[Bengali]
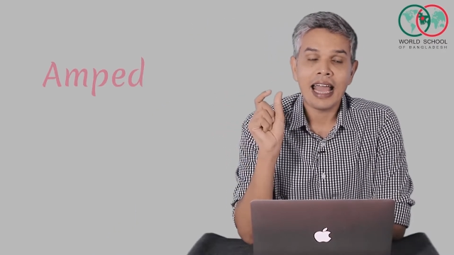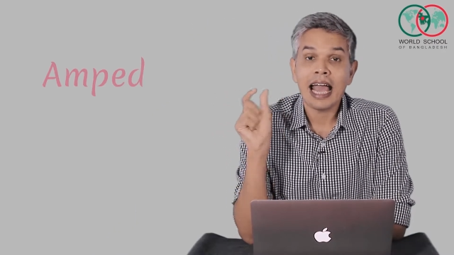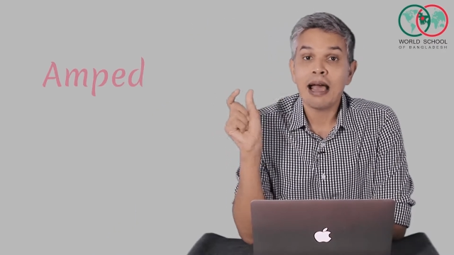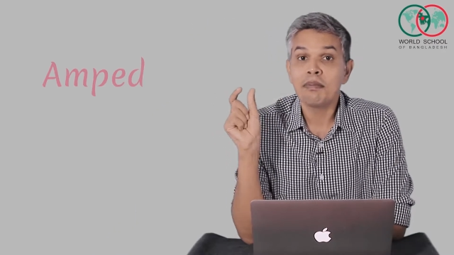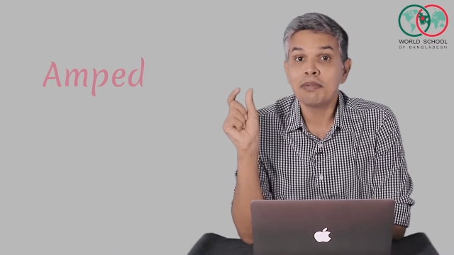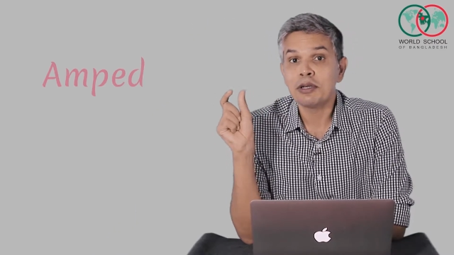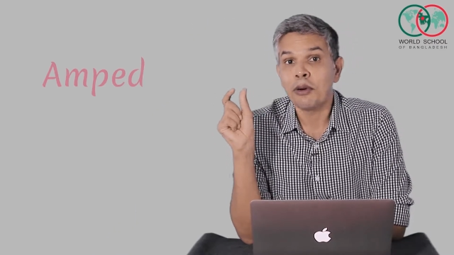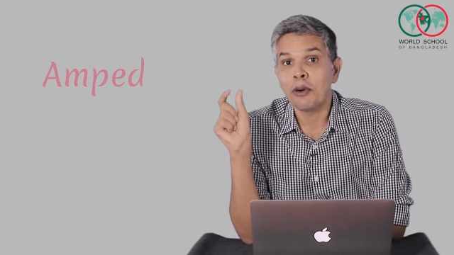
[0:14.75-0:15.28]

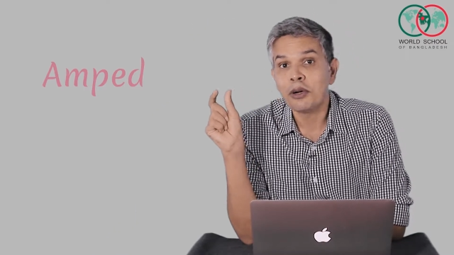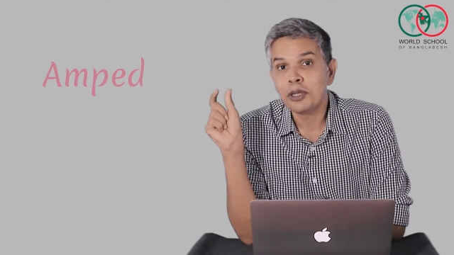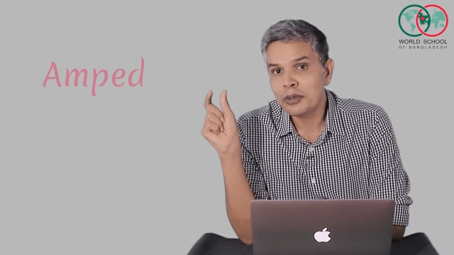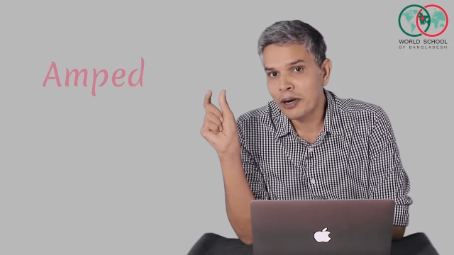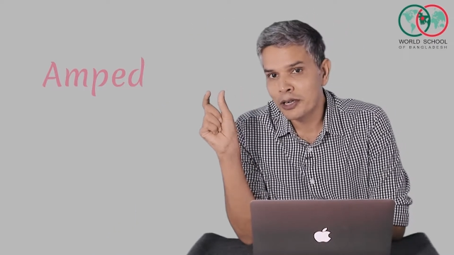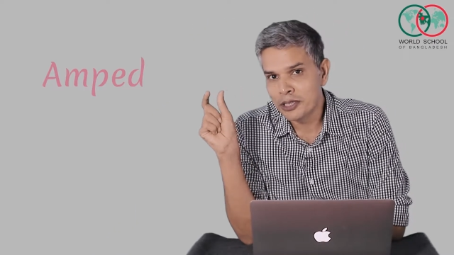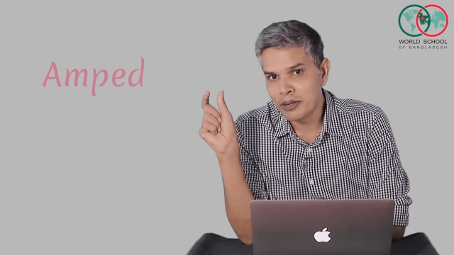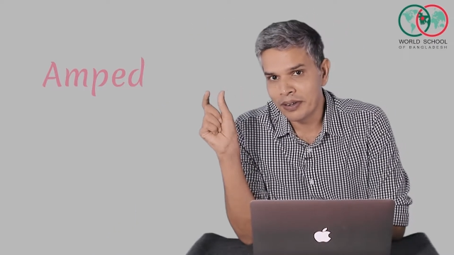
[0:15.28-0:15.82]
অ্যাম্পড অর্থ
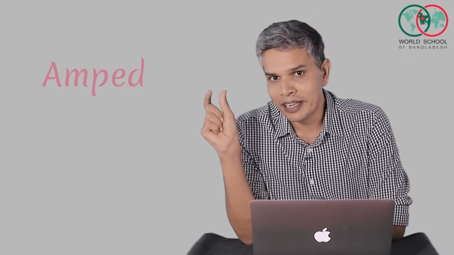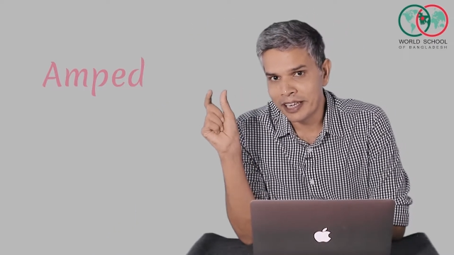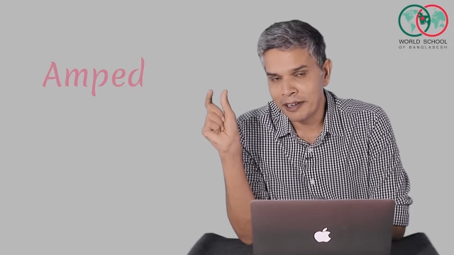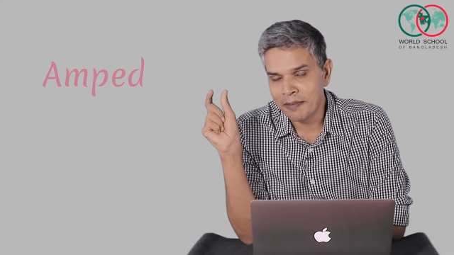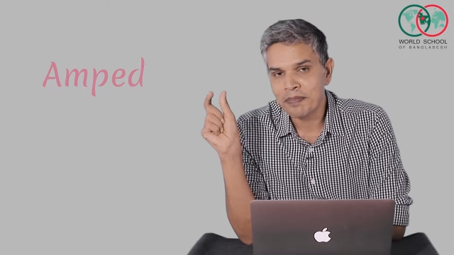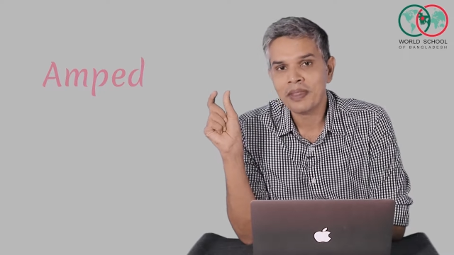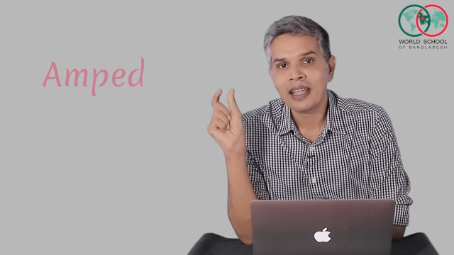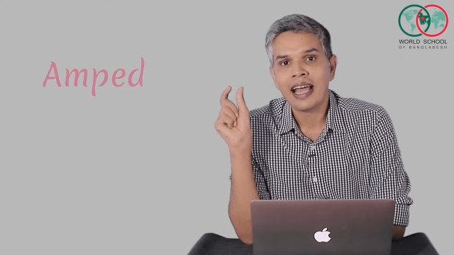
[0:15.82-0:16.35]
আসলে
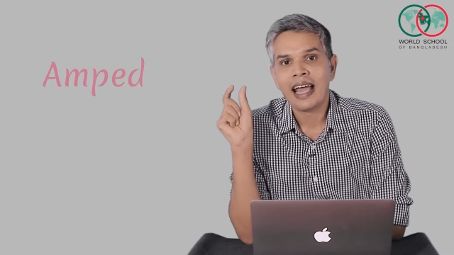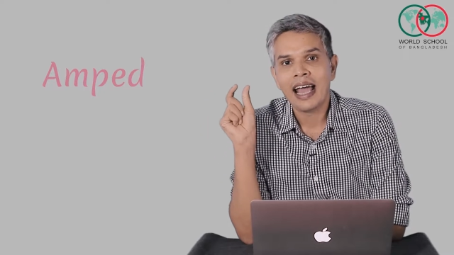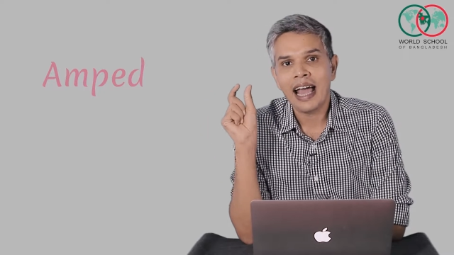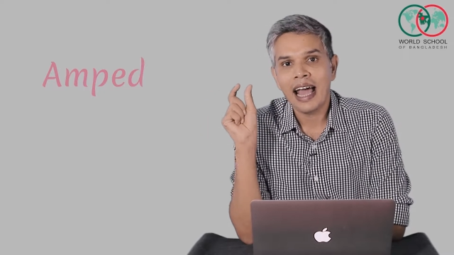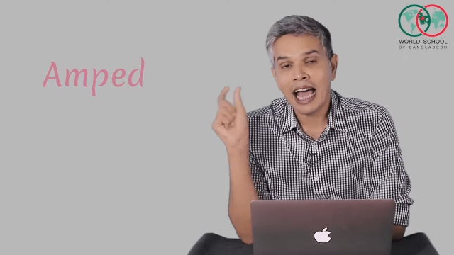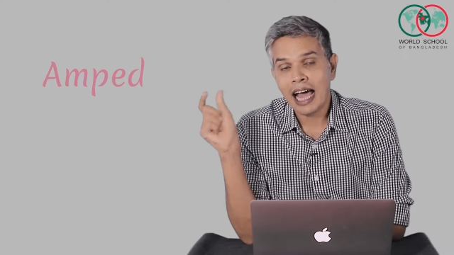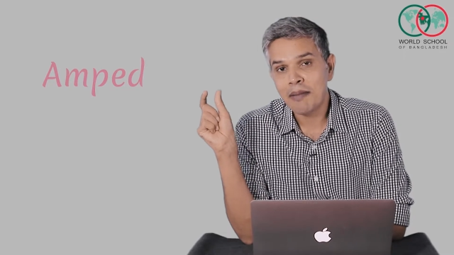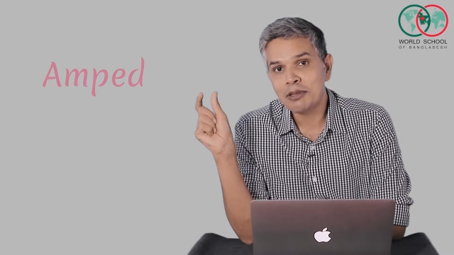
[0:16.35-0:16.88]
কি
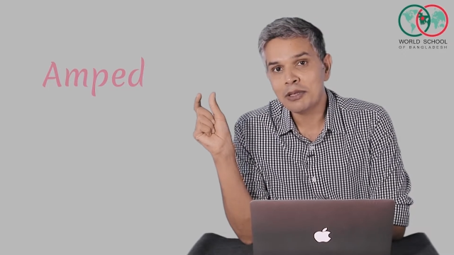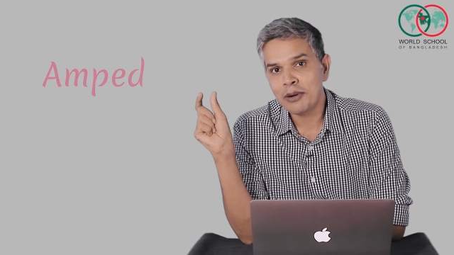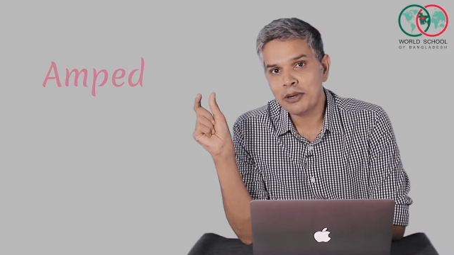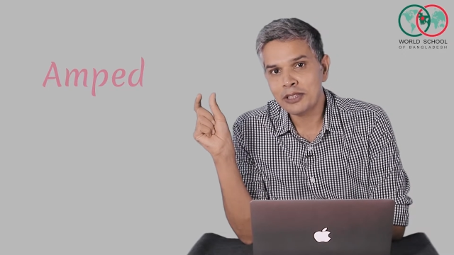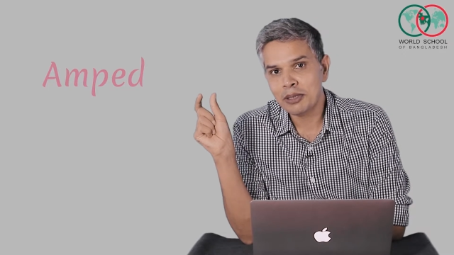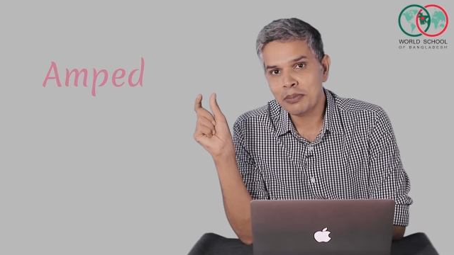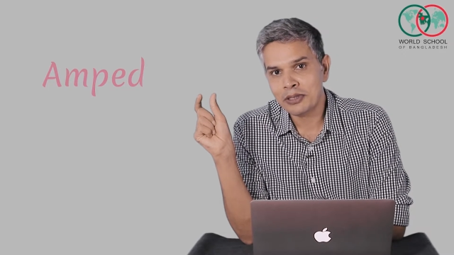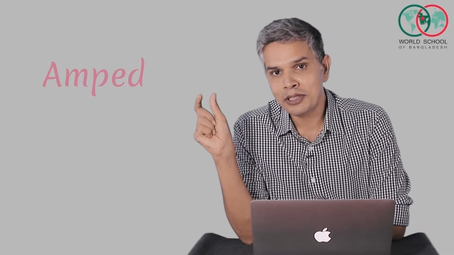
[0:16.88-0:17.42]
অ্যাম্পড
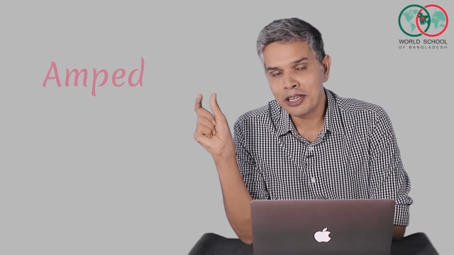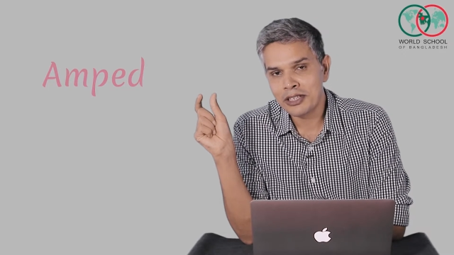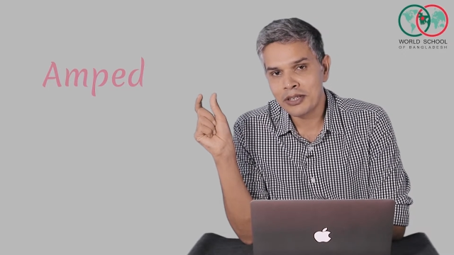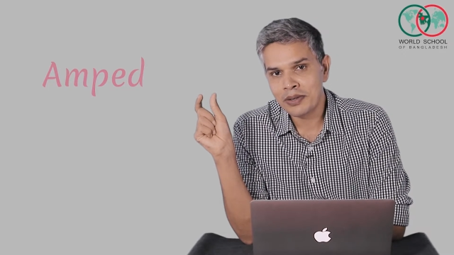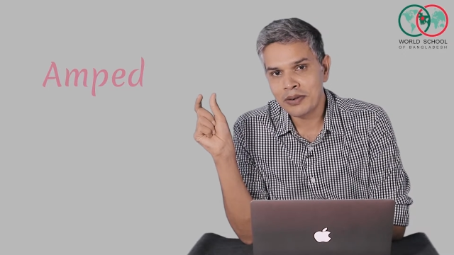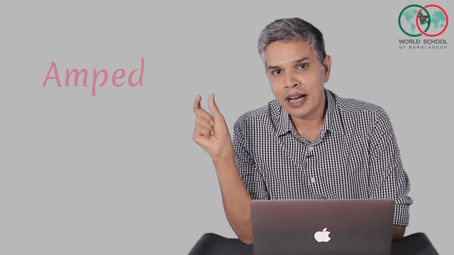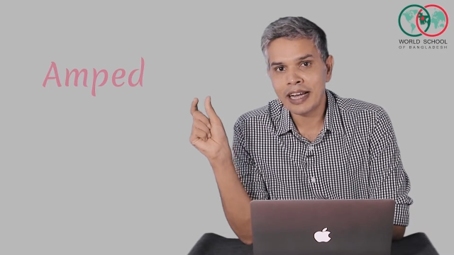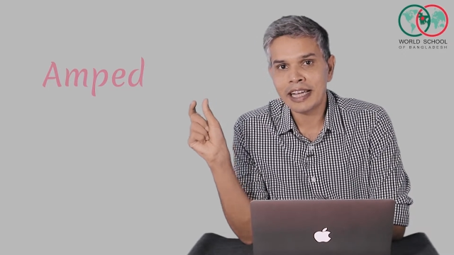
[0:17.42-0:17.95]
অর্থ বোঝার
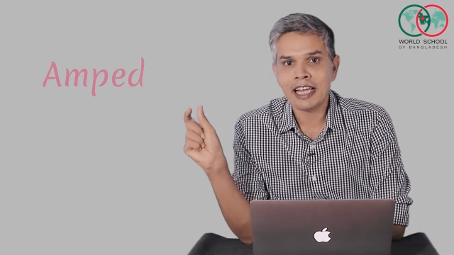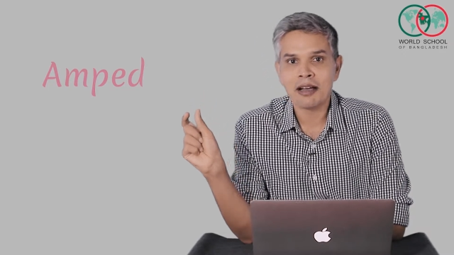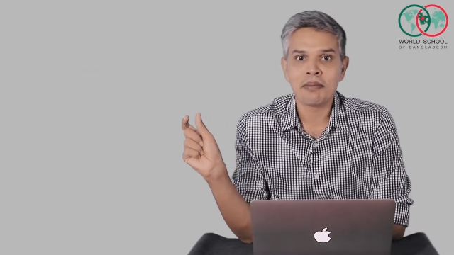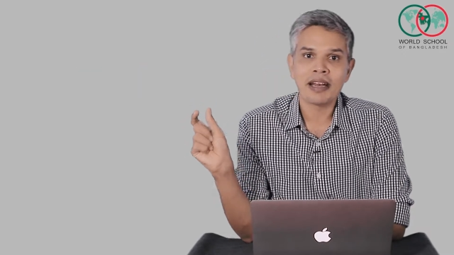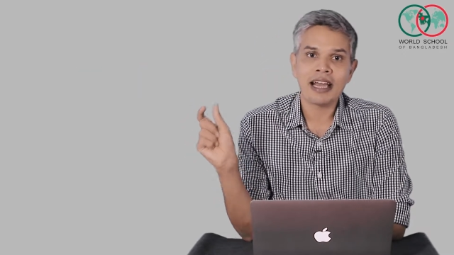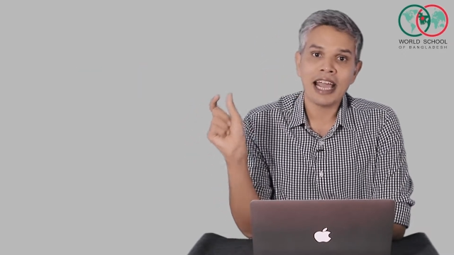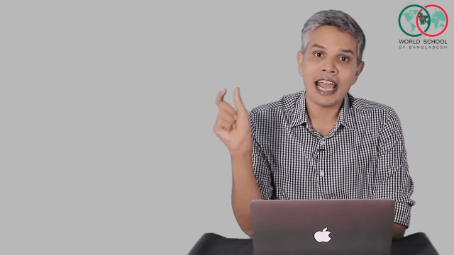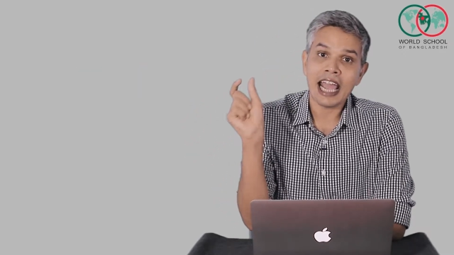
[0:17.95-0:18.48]
জন্য আগে
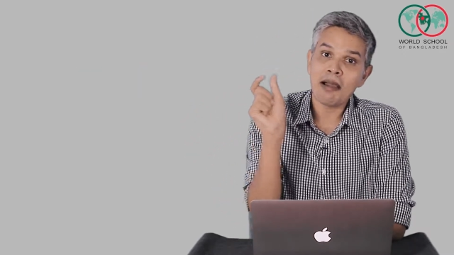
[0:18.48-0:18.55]
আমরা